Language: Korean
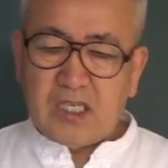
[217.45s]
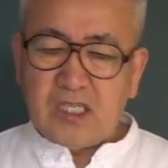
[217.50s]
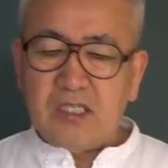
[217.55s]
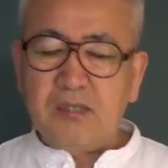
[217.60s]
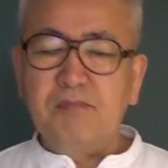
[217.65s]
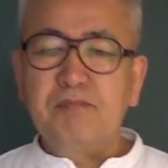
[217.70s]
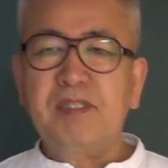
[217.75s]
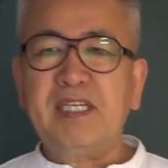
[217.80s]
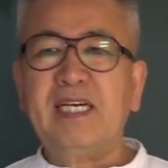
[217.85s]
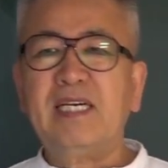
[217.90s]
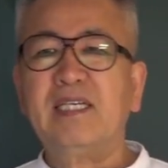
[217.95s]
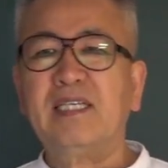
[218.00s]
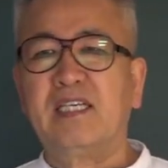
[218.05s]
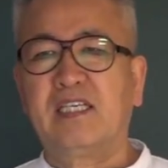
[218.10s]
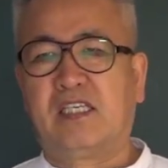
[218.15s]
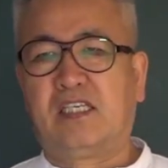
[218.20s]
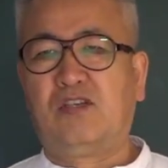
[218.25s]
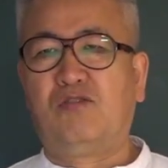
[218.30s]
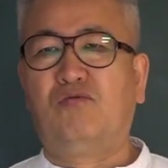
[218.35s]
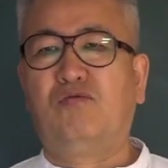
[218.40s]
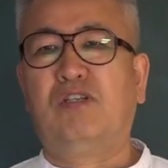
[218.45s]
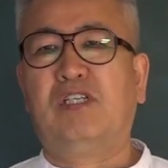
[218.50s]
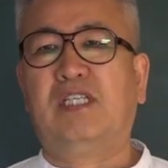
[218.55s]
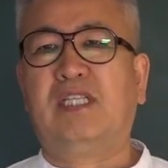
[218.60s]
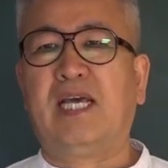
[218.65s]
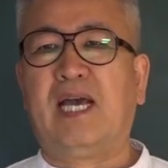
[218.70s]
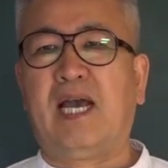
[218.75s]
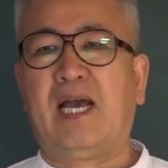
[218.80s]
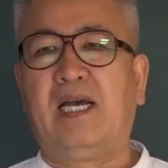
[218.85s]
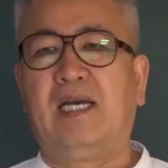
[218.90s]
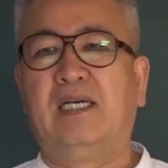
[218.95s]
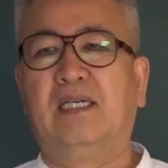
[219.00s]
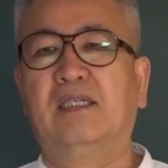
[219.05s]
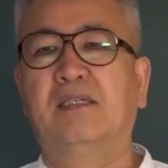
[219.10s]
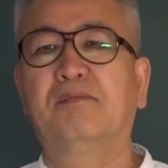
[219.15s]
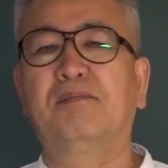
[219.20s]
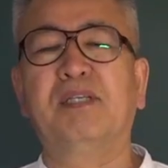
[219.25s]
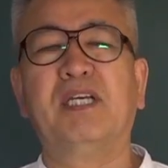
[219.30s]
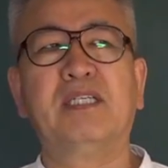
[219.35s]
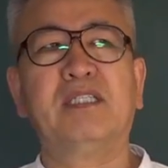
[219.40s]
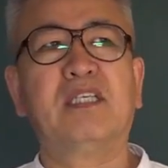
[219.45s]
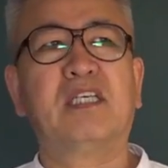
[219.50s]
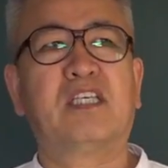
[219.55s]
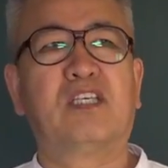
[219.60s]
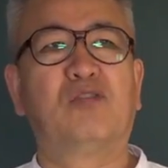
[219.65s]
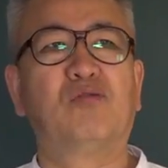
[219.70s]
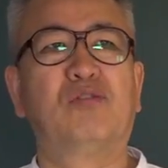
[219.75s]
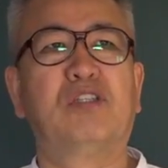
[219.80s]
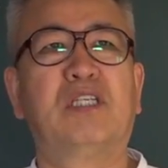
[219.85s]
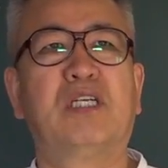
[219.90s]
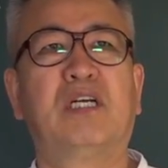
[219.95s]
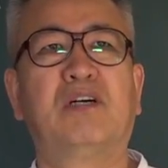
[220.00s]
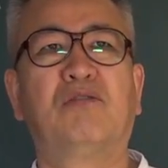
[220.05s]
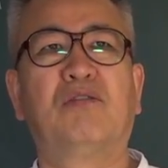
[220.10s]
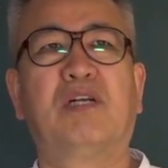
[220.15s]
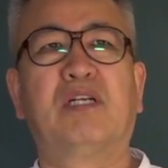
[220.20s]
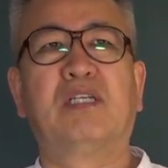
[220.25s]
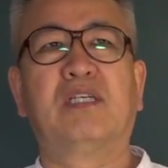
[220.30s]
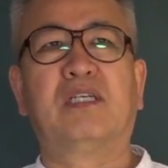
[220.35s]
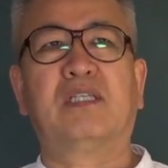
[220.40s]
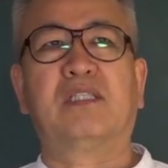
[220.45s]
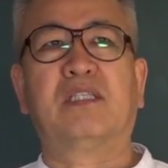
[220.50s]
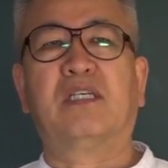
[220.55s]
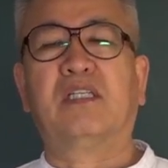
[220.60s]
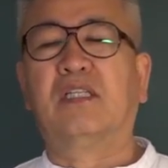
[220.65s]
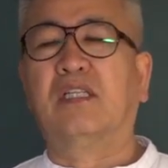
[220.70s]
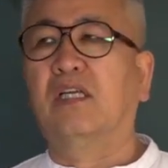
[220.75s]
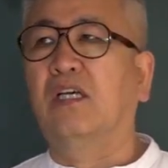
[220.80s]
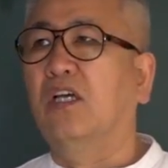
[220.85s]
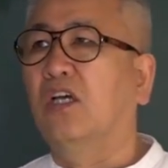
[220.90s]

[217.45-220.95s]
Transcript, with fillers: 음양의 기운이다. 음양의 기운이라고 하는 것은,